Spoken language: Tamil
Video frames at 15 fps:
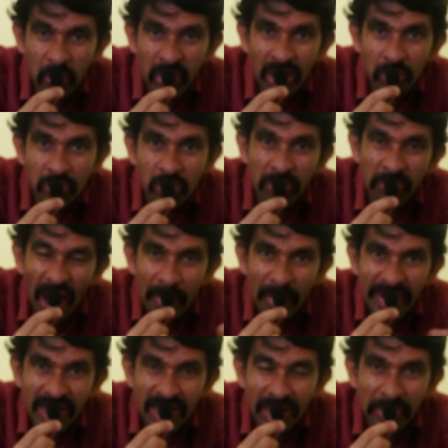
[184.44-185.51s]
புயல் வந்து அவங்க
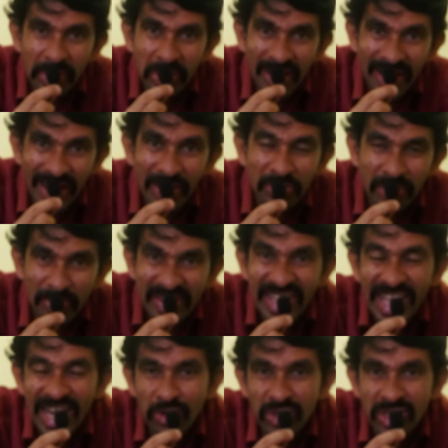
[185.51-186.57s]
மாயமாயிட்டாங்க அப்படின்னு நிறைய வந்து
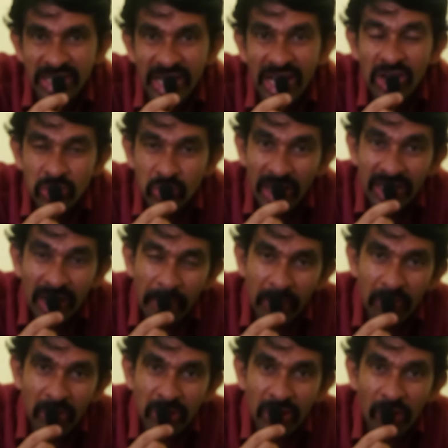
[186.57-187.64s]
பத்திரிகைலாம் வந்துச்சு ஸோ
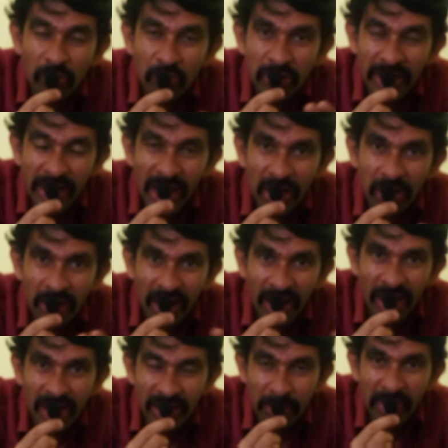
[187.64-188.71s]
அதுக்கப்புறம் வந்து அவங்க வந்து நேரில்
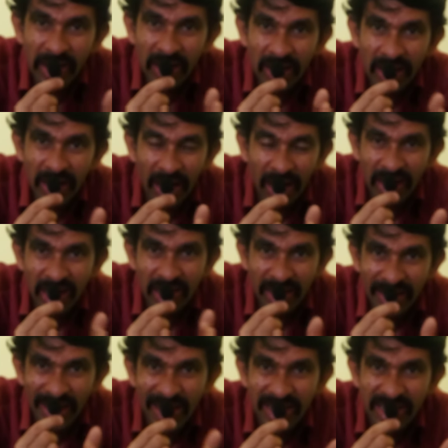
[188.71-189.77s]
நாங்கள் இந்த மாதிரி தான் எனக்கு நட
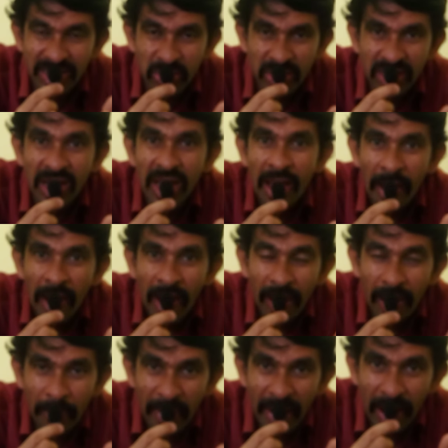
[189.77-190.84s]
நடந்துச்சுன்னு சொல்லிட்டு
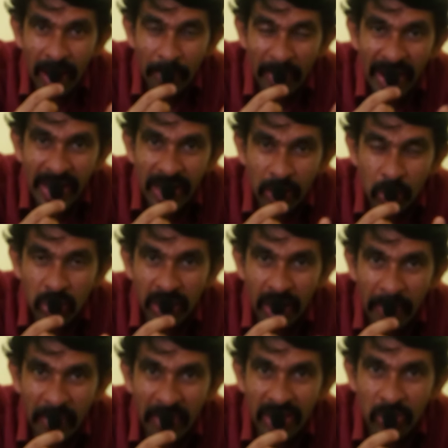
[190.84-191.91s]
பே பேட்டி
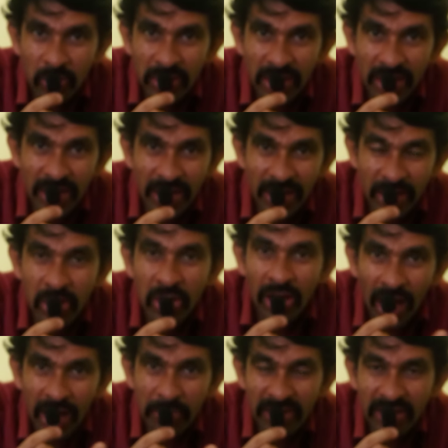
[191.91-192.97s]
கொடுத்ததுக்கப்புறமேட்டு தான் வந்து
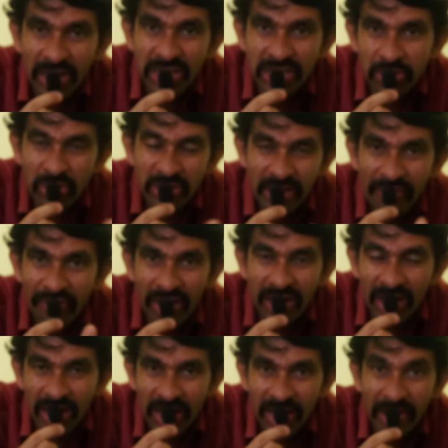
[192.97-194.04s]
அதுக்கப்புறம் தெரிஞ்சு இவங்க சேஃபாக
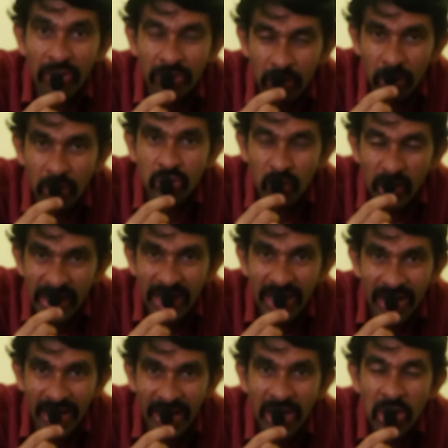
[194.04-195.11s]
இருக்காங்க இந்த மாதிரி வந்து அவங்க வந்து
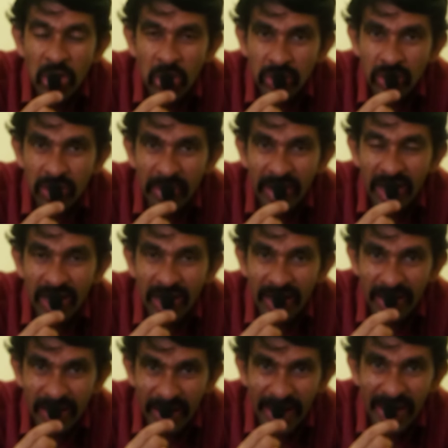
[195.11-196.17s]
சொல்லியிருக்கிறாங்க ஸோ இந்த
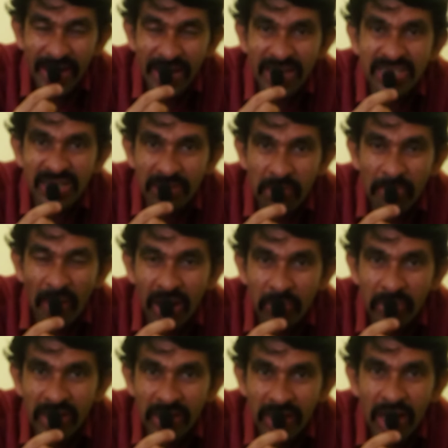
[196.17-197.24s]
மாதிரியான நிறைய நிகழ்ச்சிகள் நம்ம பார்க்க
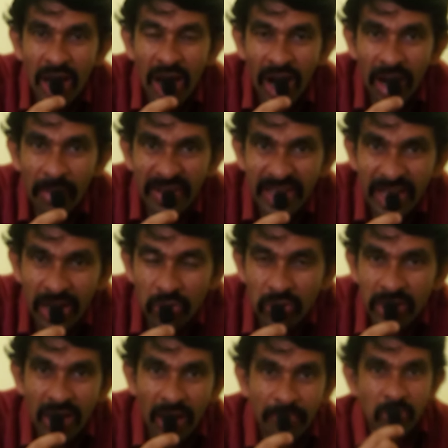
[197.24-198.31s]
முடியுது ஆனால் பார்த்திங்களா
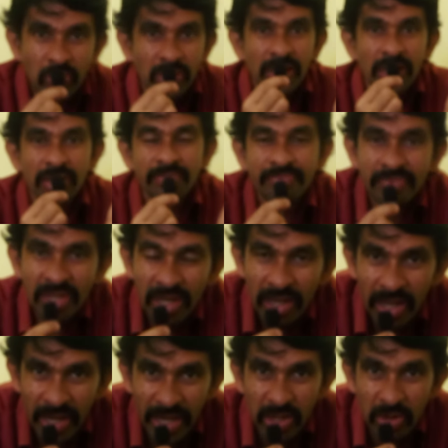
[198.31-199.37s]
வந்து அப்போ வந்து
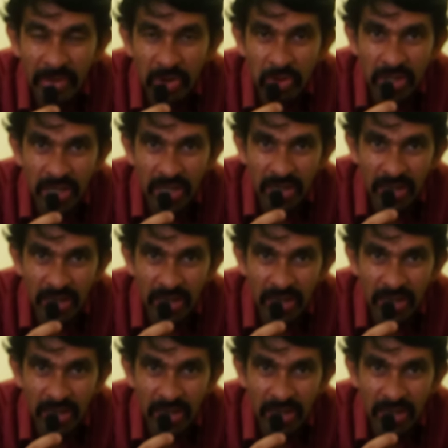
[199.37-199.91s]
எதுவுமே வந்து